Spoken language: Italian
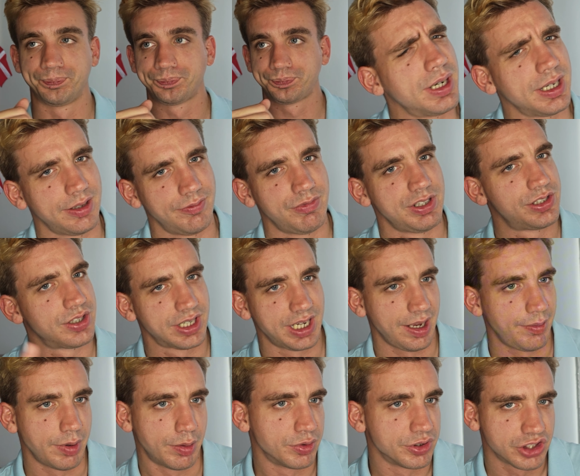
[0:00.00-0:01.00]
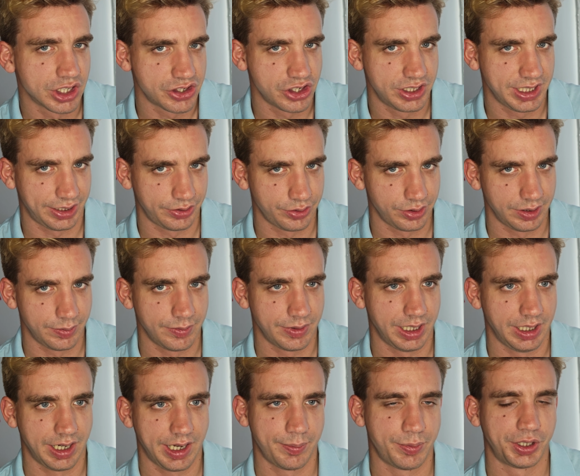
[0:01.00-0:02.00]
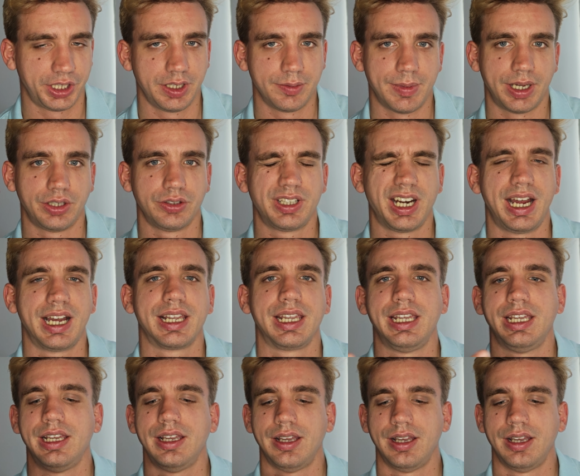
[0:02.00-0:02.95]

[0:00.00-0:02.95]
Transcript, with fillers: Sempre, visto che abbiamo già citato il, il report di Mario Draghi,